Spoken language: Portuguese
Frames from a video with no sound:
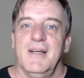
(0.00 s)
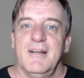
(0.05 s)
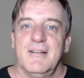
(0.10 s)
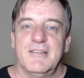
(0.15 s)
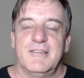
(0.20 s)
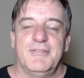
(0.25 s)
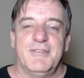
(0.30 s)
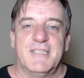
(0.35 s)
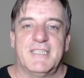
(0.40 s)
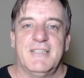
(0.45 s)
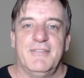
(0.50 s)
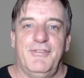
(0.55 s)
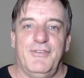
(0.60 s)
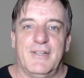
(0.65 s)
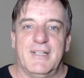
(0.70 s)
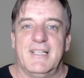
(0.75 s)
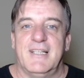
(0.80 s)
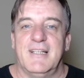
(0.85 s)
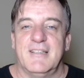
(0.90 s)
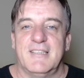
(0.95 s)
Se você
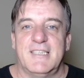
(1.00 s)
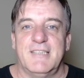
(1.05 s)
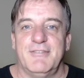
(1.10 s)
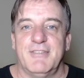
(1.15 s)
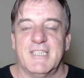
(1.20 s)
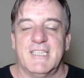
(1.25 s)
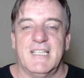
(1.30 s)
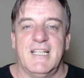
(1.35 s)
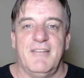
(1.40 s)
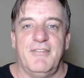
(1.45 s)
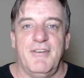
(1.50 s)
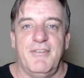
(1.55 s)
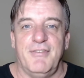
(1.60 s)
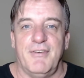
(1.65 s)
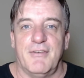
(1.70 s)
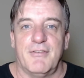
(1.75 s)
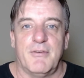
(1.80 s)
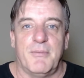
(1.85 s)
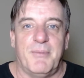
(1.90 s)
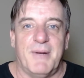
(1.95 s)
for, se você dever
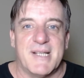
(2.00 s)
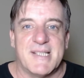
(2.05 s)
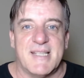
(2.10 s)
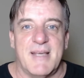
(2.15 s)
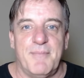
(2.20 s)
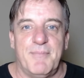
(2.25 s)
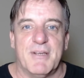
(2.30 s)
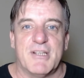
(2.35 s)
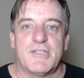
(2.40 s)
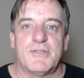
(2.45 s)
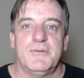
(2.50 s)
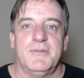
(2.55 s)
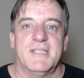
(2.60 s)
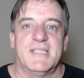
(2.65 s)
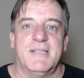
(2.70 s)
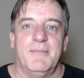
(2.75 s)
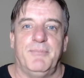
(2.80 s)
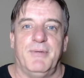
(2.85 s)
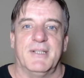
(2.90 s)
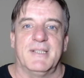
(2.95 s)
favor para 100 pessoas,
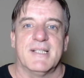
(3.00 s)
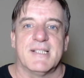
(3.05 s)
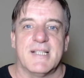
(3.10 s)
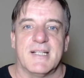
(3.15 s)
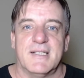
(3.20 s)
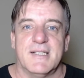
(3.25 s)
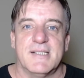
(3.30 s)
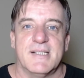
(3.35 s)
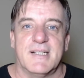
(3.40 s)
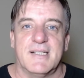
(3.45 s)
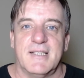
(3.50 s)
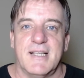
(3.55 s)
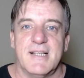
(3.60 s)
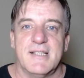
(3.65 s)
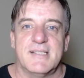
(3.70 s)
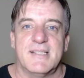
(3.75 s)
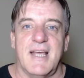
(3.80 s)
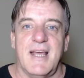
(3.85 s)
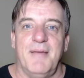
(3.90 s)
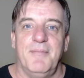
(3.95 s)
você pode ter certeza que tem
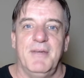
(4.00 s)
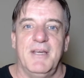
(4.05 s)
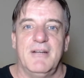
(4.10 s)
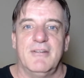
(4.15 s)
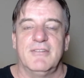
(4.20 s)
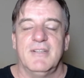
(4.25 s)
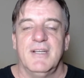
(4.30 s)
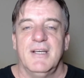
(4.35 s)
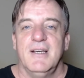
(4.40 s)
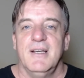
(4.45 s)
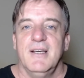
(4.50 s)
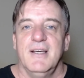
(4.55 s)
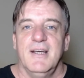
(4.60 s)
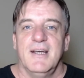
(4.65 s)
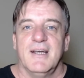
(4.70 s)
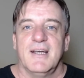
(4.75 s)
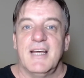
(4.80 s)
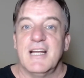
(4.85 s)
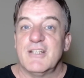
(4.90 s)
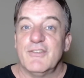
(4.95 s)
100 amigos
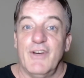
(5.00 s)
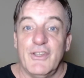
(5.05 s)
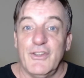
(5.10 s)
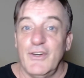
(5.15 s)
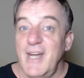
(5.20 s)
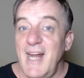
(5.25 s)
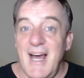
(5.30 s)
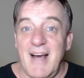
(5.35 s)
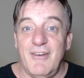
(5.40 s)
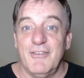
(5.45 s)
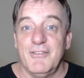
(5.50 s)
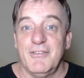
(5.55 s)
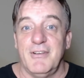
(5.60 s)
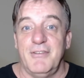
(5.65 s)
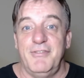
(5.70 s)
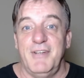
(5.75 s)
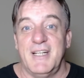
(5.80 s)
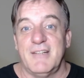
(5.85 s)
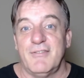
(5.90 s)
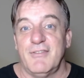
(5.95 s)
que eles vão adorar quando
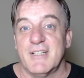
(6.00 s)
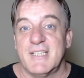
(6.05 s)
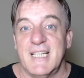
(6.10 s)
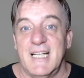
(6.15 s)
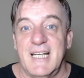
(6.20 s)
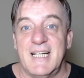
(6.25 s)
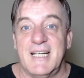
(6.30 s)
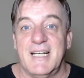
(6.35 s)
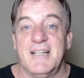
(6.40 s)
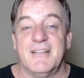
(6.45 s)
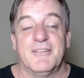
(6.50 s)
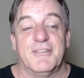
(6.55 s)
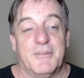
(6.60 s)
verem você ligando.